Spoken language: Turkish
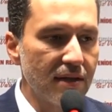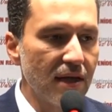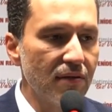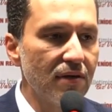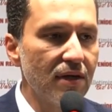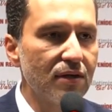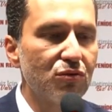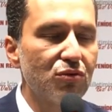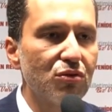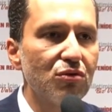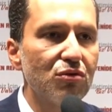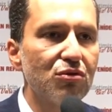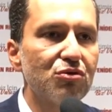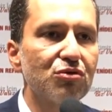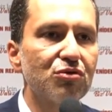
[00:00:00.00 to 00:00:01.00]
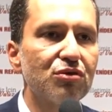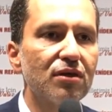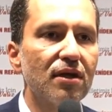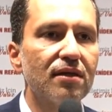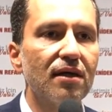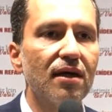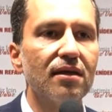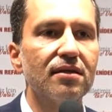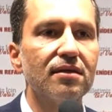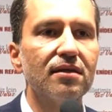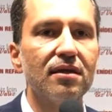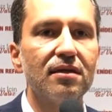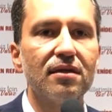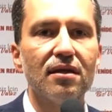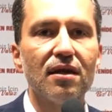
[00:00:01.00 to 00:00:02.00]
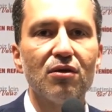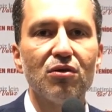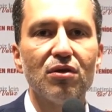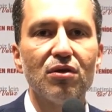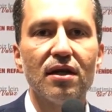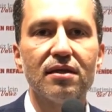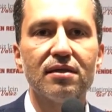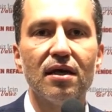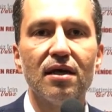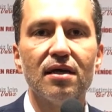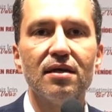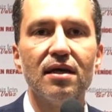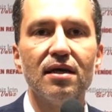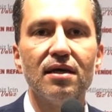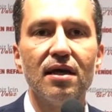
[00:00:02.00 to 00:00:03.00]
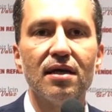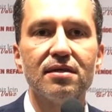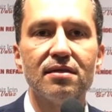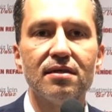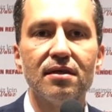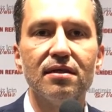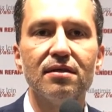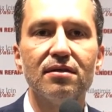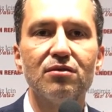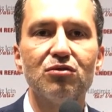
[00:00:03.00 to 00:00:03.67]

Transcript: devlet kuruluşu satan iktidar olarak tarihe geçti.